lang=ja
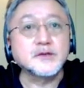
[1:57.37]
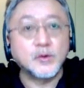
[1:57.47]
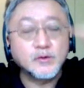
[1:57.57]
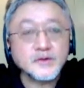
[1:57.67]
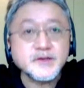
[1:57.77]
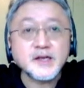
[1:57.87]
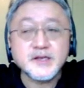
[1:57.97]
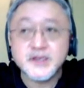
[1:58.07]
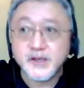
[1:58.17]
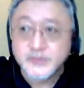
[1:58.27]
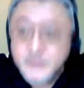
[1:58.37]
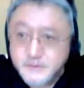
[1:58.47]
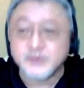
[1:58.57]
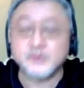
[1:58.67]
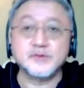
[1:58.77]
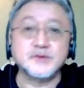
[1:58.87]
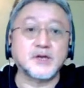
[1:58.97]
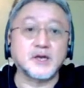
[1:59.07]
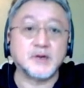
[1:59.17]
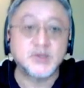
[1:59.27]
存在してるっていうこと
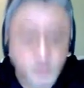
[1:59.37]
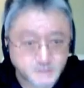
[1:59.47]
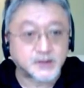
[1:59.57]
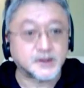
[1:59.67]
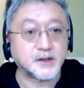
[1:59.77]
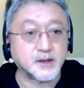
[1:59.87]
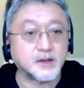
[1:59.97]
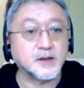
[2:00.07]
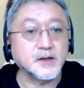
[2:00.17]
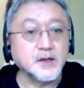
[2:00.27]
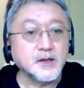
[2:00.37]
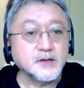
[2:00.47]
自体は一つなんだから、